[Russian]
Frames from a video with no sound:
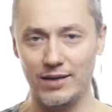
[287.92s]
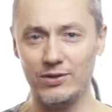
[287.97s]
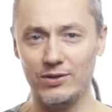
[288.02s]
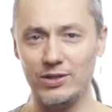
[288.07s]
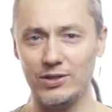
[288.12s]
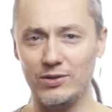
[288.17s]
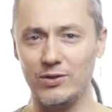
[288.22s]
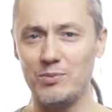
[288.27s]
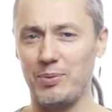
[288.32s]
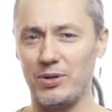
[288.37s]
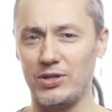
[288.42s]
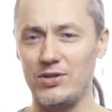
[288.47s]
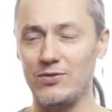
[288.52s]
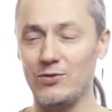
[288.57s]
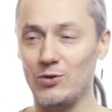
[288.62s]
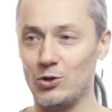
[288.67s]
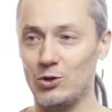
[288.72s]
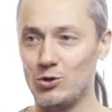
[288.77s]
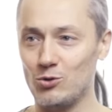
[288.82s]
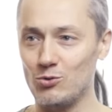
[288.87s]
И вот эта вот
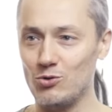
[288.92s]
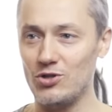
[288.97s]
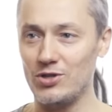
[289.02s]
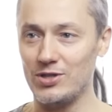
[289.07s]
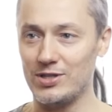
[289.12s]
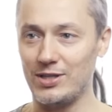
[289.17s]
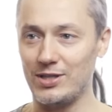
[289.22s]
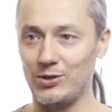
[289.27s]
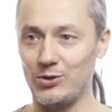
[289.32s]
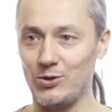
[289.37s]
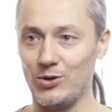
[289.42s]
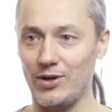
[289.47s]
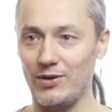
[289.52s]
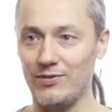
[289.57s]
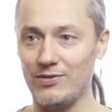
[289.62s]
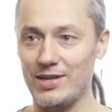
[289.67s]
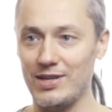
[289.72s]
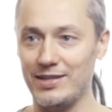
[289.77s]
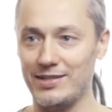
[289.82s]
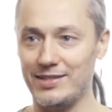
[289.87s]
противная сущность, которая
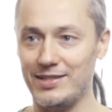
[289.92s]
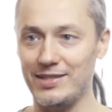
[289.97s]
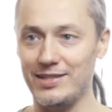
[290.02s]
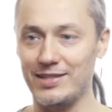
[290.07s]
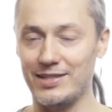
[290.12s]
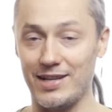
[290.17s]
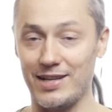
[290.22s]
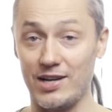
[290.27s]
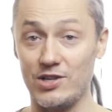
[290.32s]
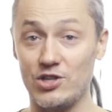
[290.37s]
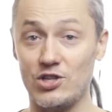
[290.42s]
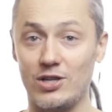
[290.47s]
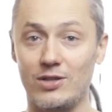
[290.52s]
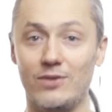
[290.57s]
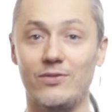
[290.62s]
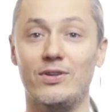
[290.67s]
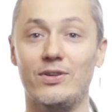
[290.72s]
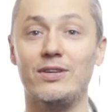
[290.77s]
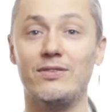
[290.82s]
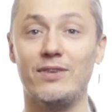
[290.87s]
в ней сидит, раньше
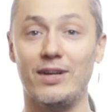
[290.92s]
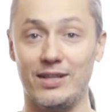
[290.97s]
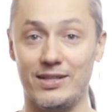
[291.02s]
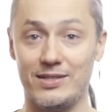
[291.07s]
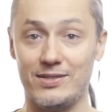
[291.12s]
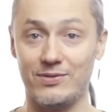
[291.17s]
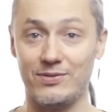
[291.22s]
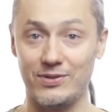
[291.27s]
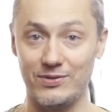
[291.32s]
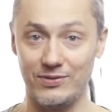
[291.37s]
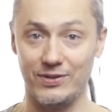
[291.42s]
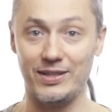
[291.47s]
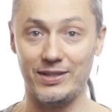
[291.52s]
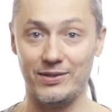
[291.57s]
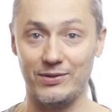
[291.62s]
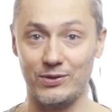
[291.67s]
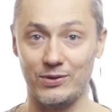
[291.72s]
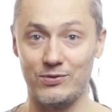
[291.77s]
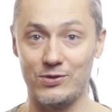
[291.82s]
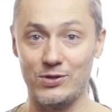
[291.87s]
она выливалась вот в
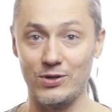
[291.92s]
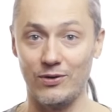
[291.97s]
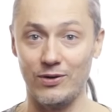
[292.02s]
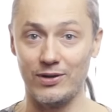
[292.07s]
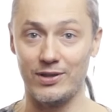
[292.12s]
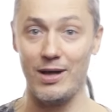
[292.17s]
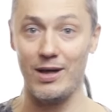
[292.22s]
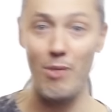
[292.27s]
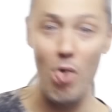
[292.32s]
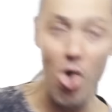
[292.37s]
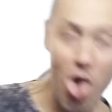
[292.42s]
это вот все вот так,